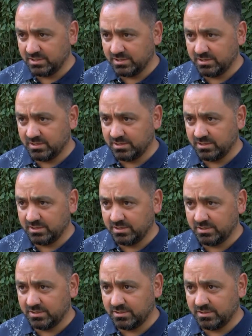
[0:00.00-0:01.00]
E,
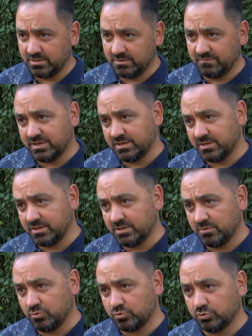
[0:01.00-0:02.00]
ve
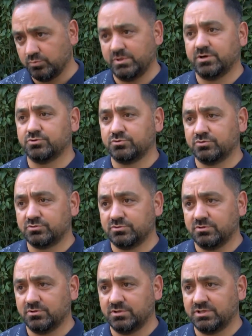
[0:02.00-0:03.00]
e, okul 1
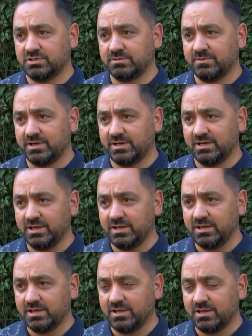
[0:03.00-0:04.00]
Ağustos e,
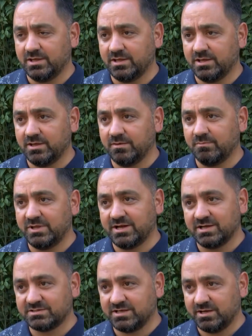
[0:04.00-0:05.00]
itibariyle e,
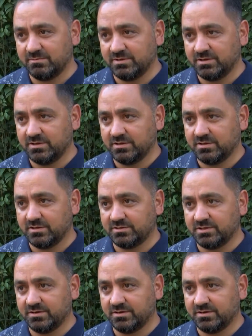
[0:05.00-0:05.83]
bina sahibi e,